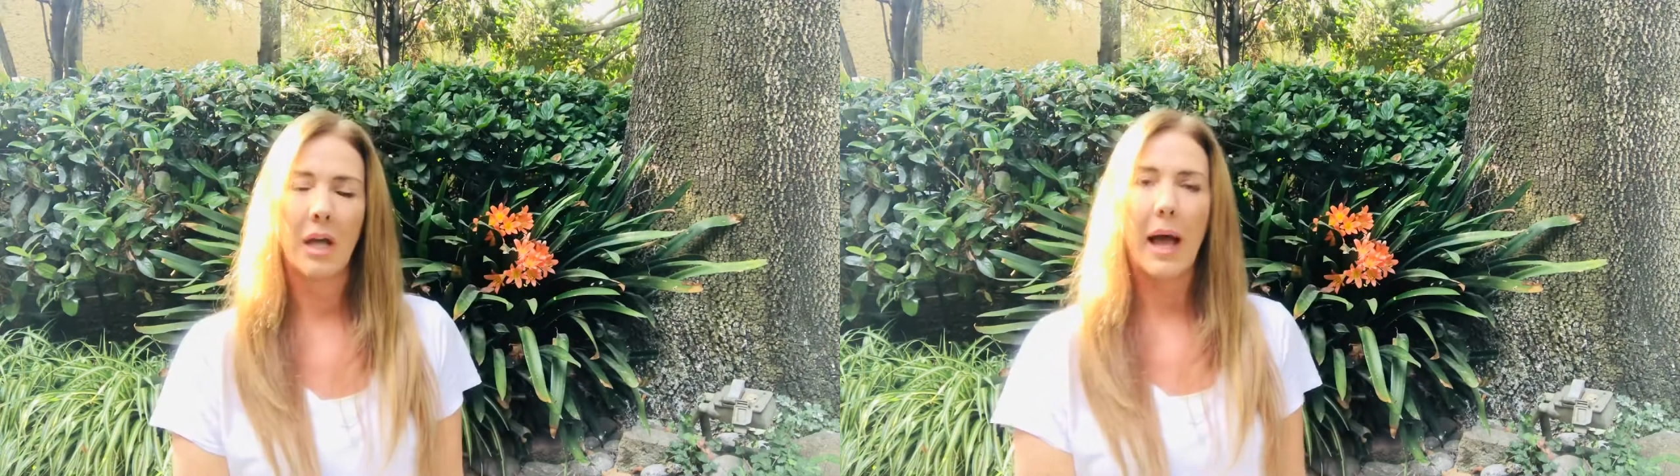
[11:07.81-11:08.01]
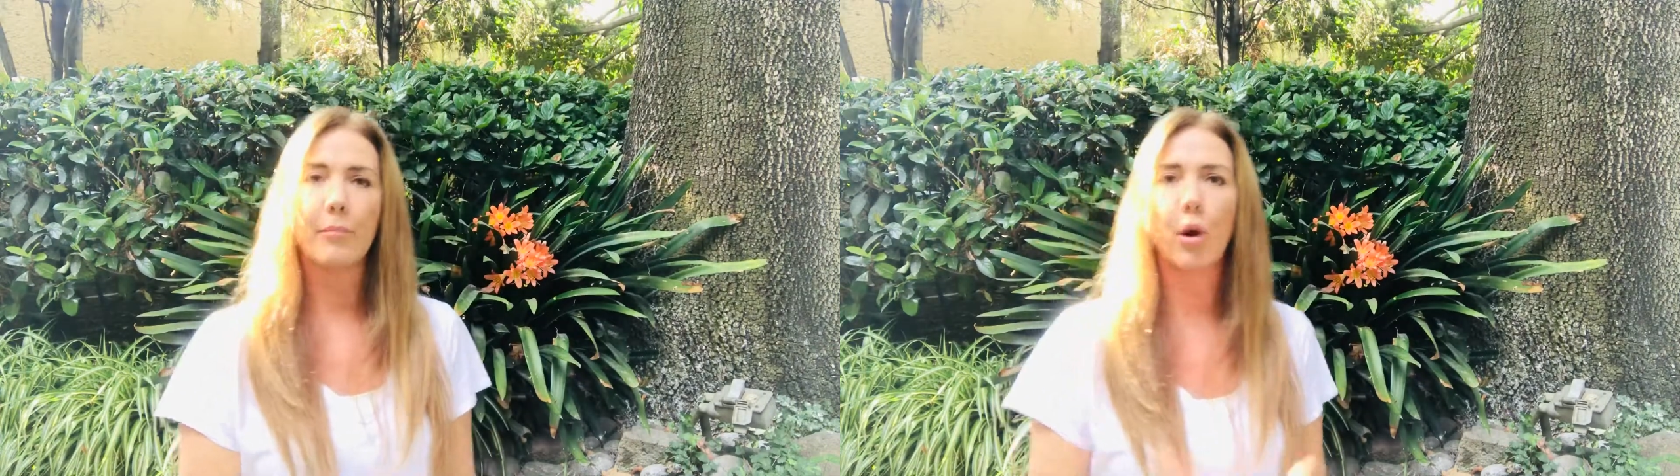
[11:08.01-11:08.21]

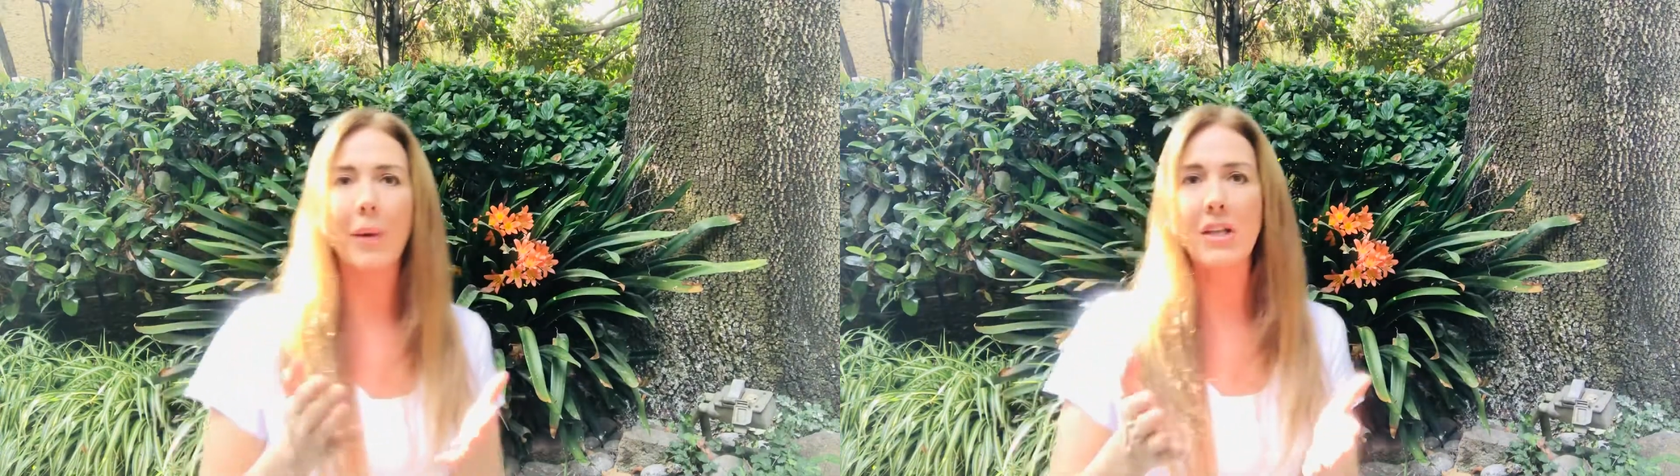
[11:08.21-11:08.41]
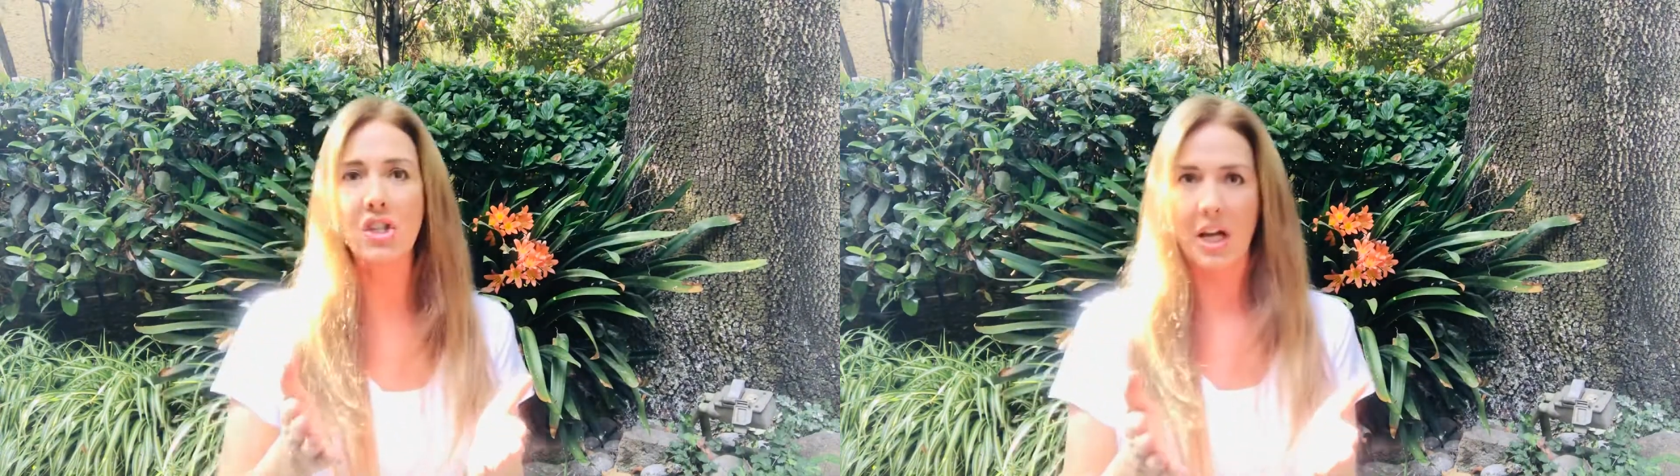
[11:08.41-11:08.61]

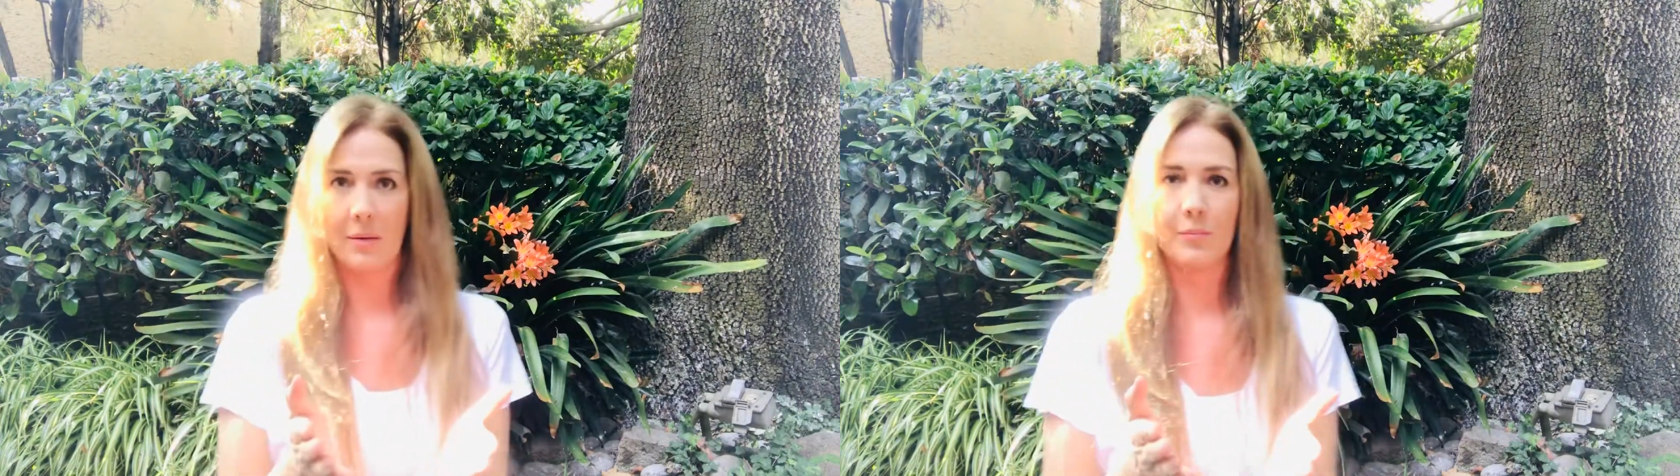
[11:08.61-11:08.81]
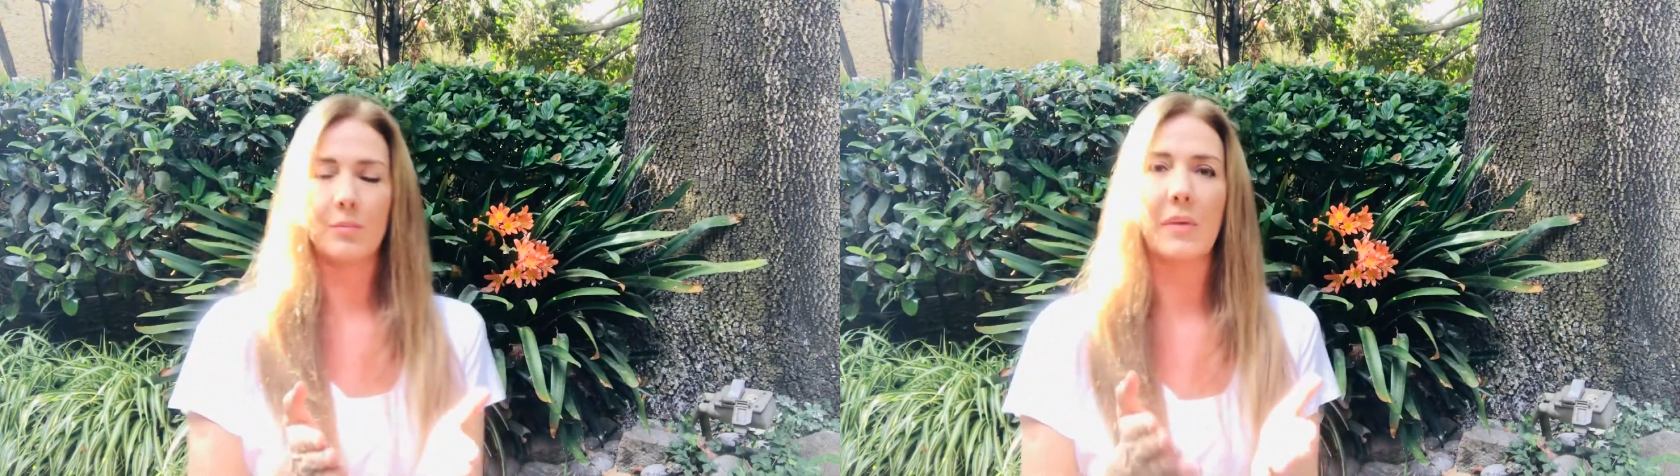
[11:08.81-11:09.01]
Aprovecha,
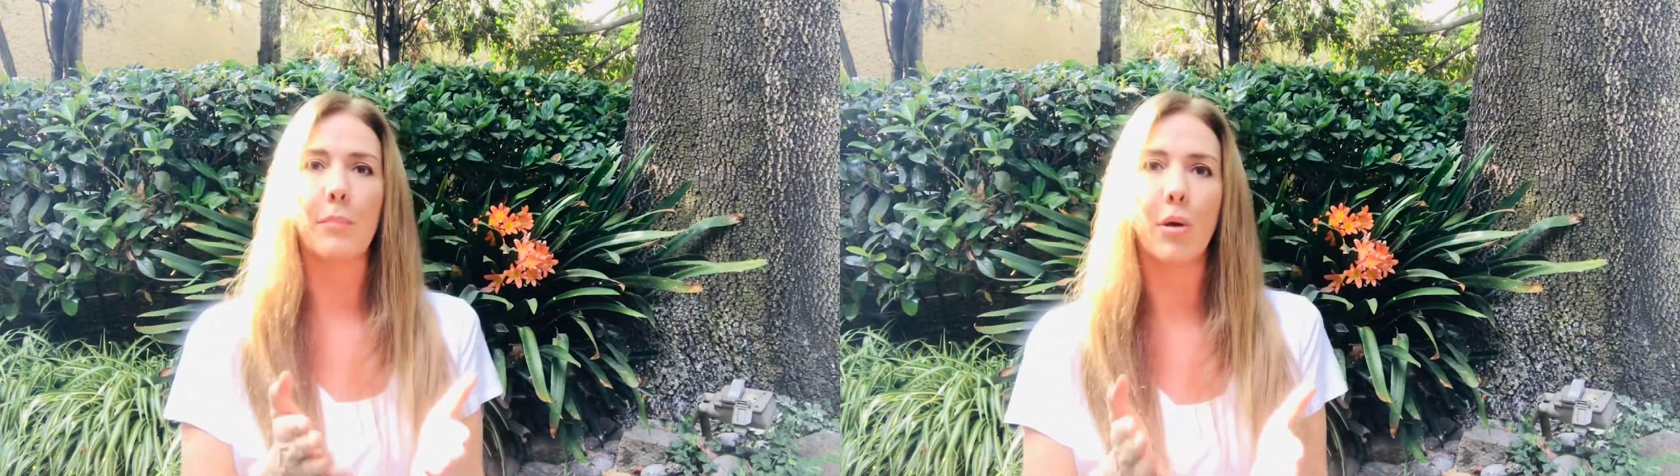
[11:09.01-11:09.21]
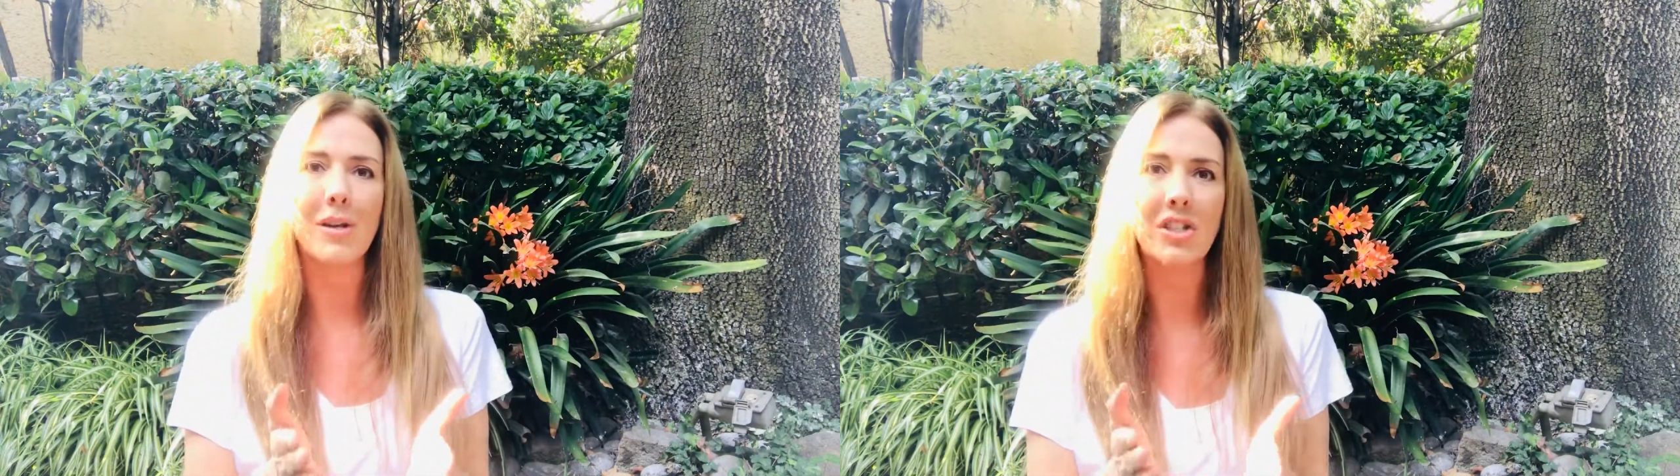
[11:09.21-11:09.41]

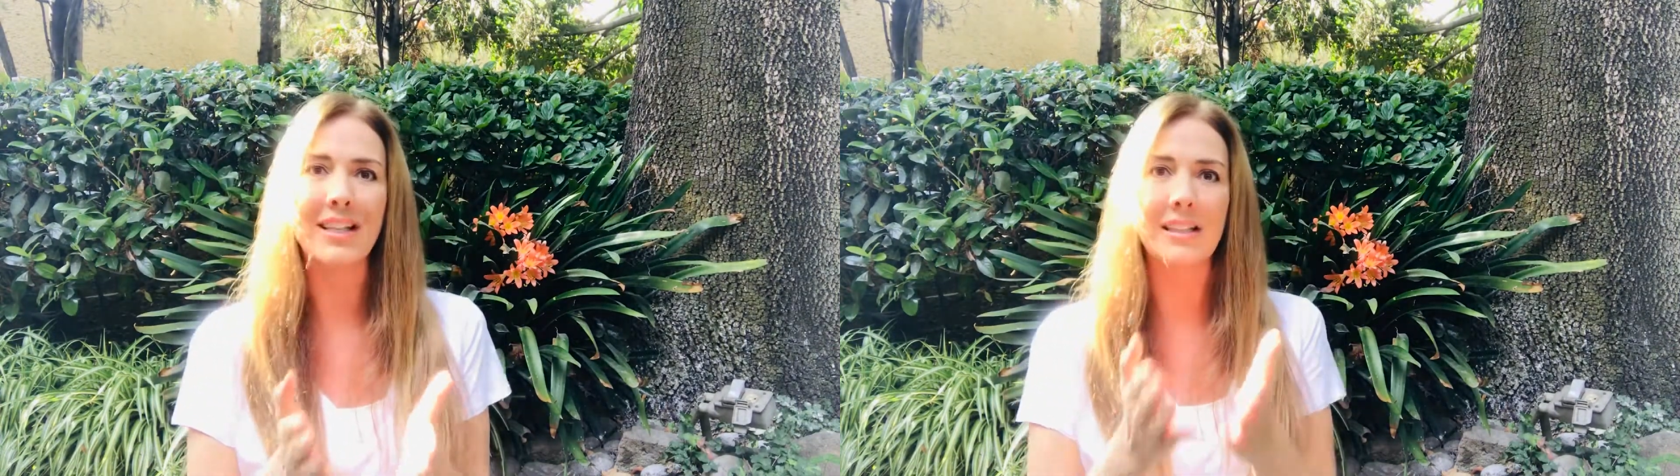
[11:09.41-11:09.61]
aprovecha este